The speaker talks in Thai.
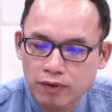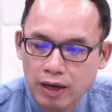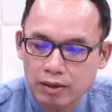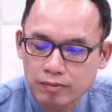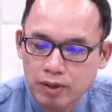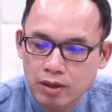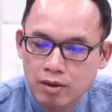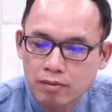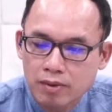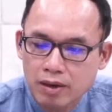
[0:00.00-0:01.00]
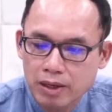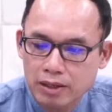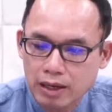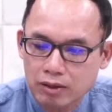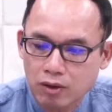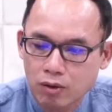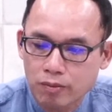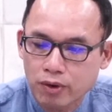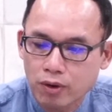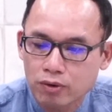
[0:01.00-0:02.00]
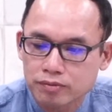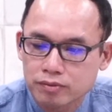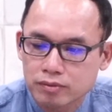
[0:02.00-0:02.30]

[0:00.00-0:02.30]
ฟังพระบัญญัติของพระองค์